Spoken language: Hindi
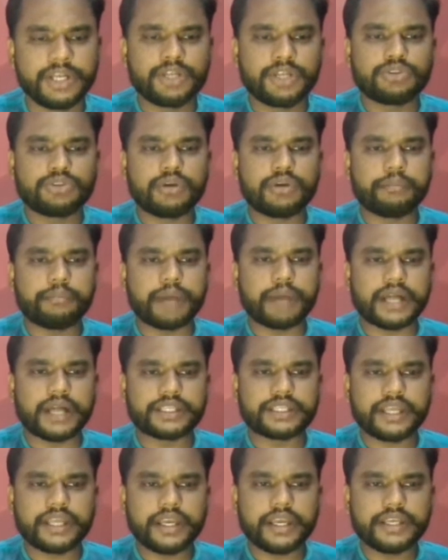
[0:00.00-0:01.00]
तो हम
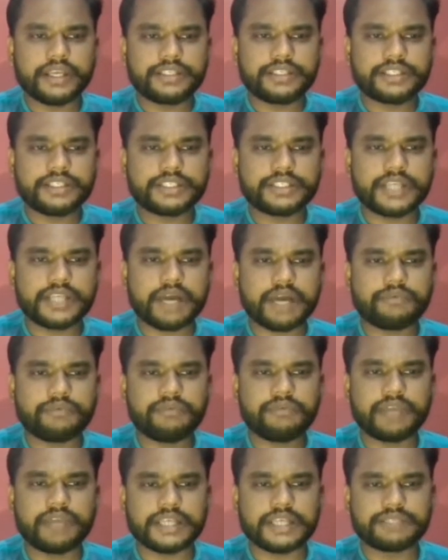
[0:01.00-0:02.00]
बात करेंगे इंजीनियर्स यहाँ पे
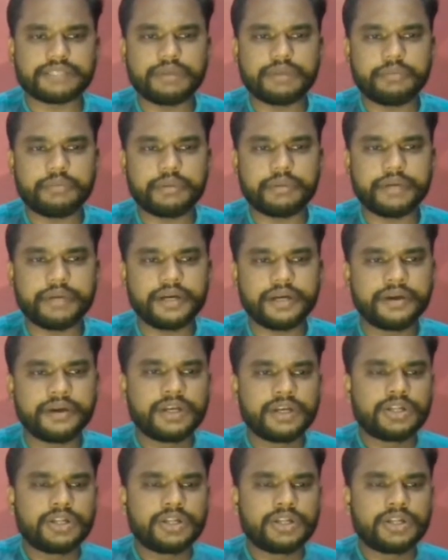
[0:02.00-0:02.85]
फ्लेक्सिबल पेमेंट